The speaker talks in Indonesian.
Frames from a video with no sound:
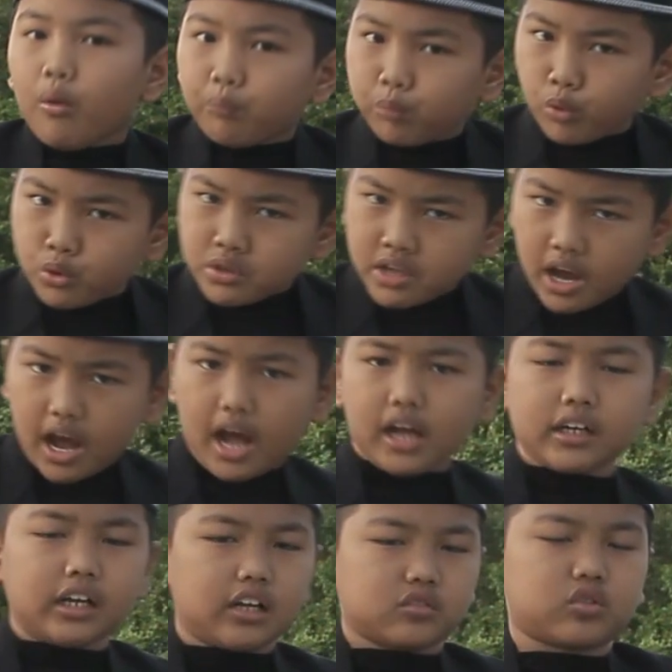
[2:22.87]
punya
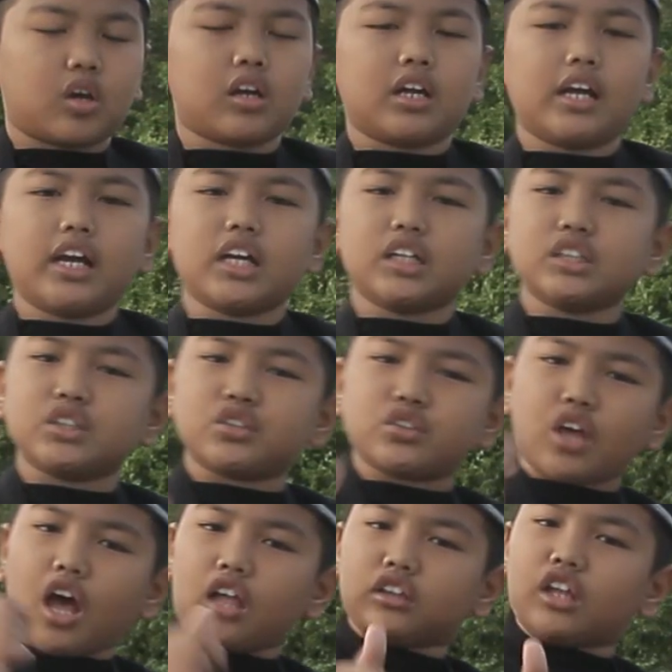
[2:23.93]
anak soleh
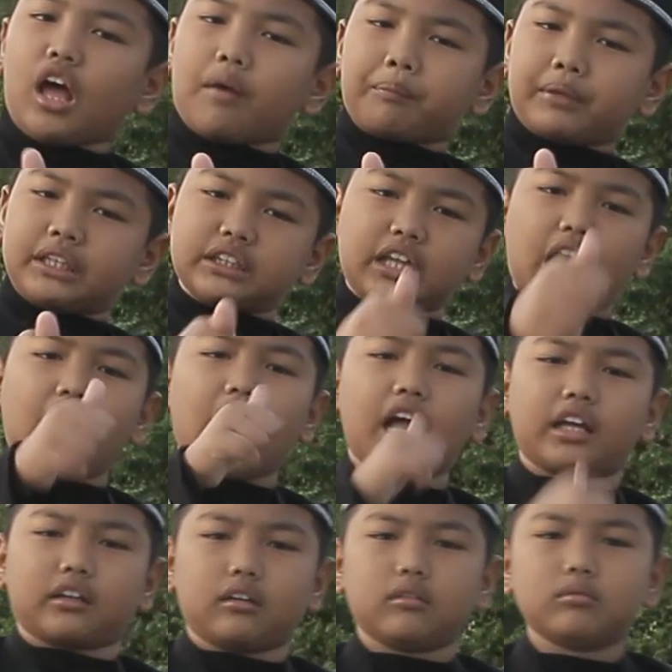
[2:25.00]
insya Allah
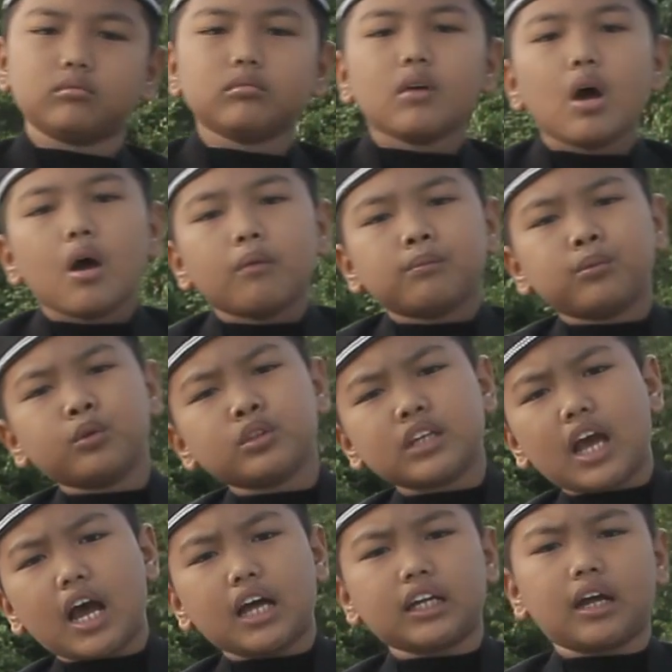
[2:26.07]
pintar.
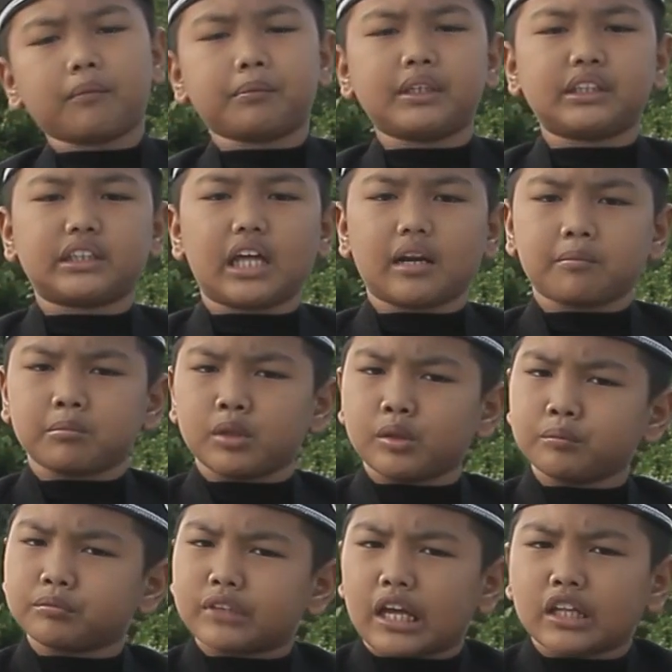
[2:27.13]
Punya anak pintar
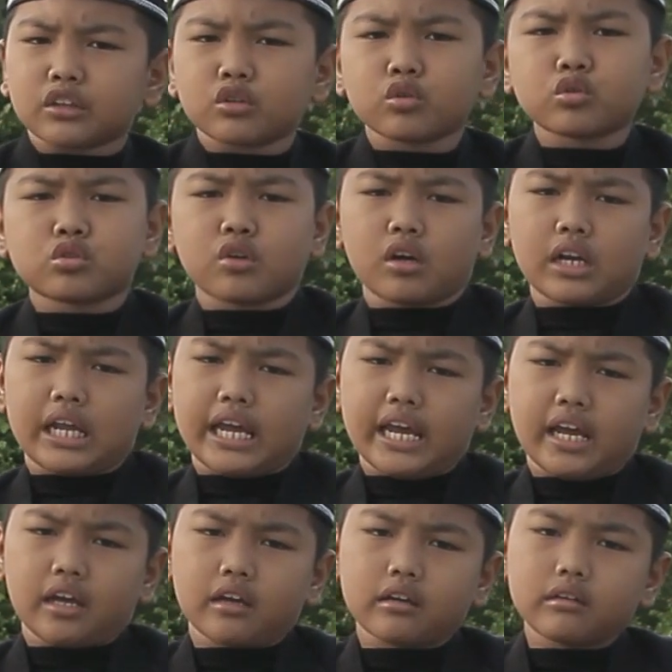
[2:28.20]
belum tentu
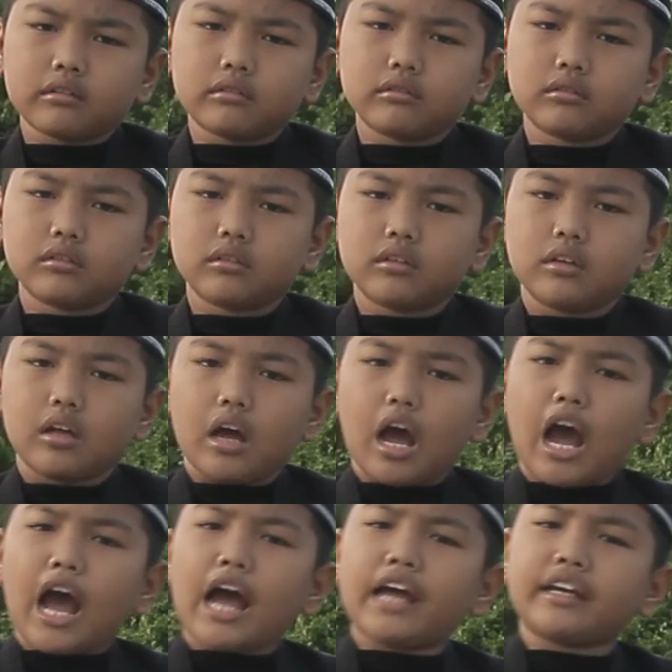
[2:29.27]
soleh.
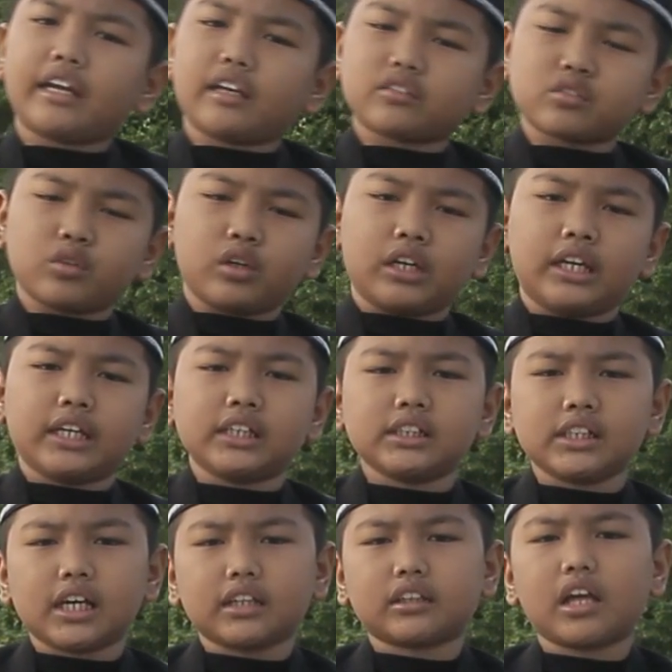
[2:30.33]
Anak soleh
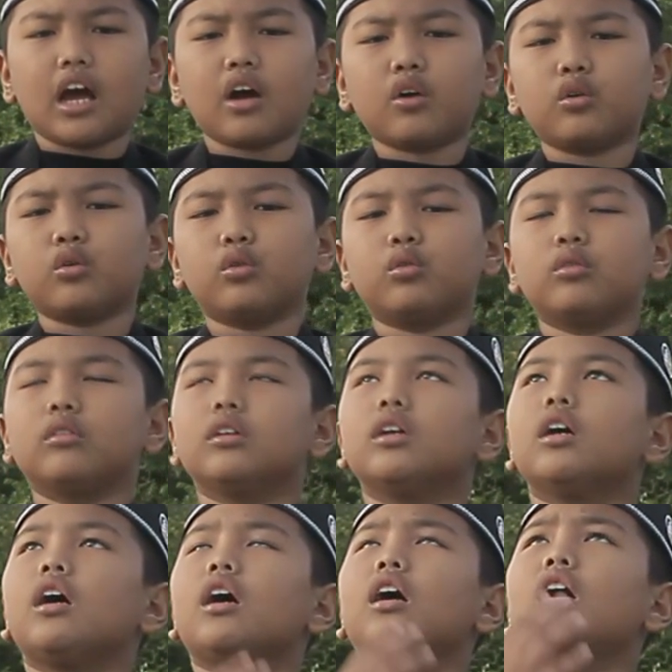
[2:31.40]
dia tahu.
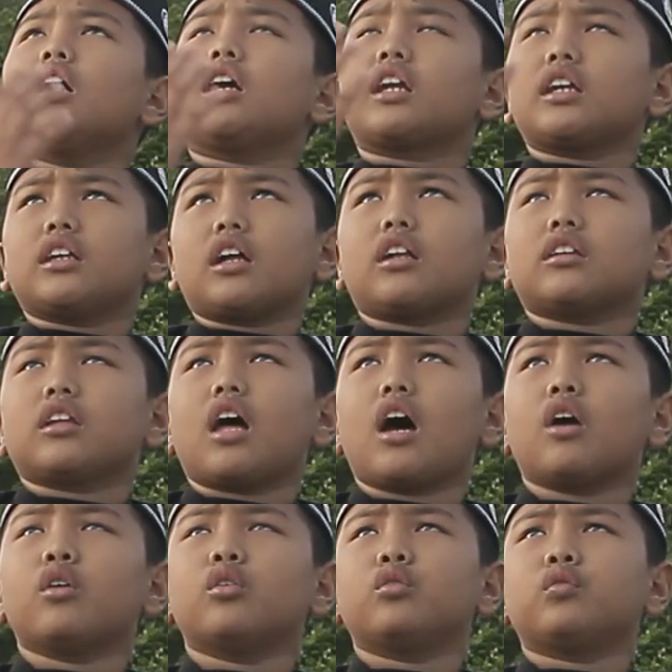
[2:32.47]

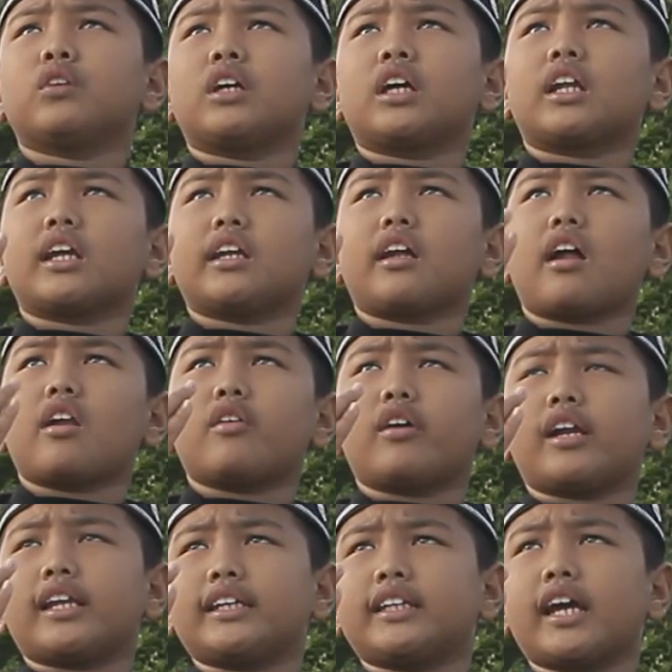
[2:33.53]
Ridallahu fi ridal
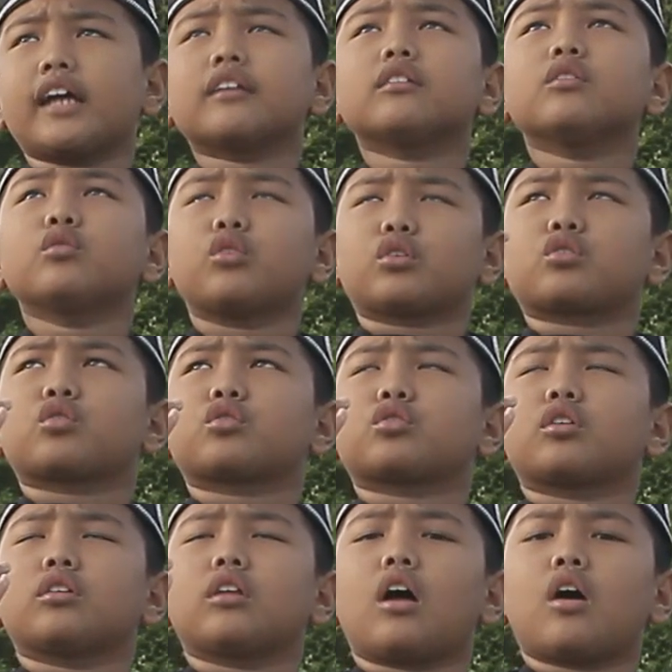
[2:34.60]
walidain,
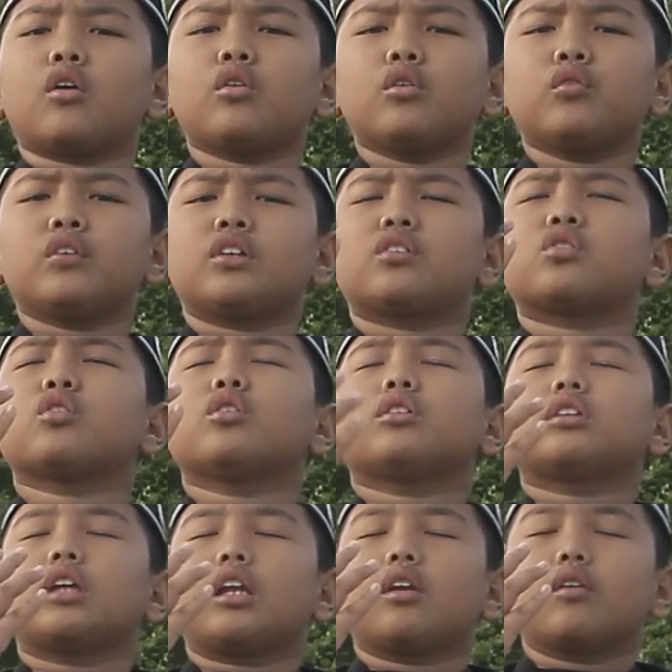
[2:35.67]
wasutullahu fi
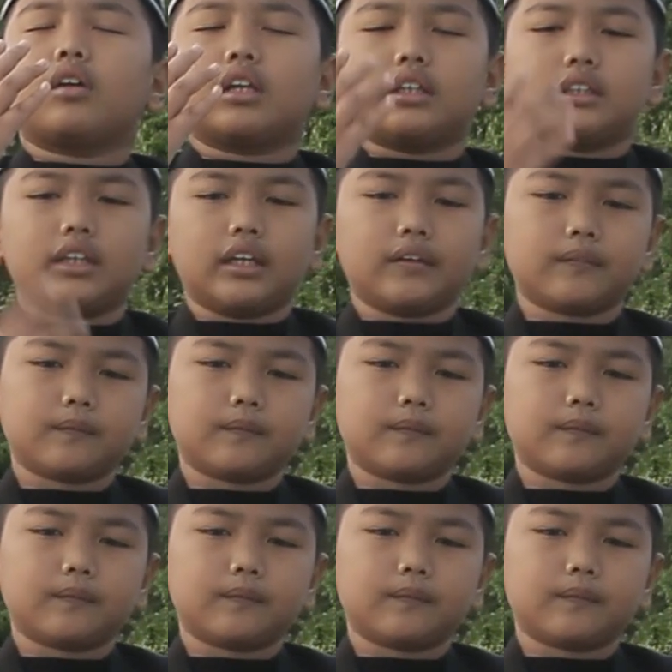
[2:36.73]
suhtil walidain.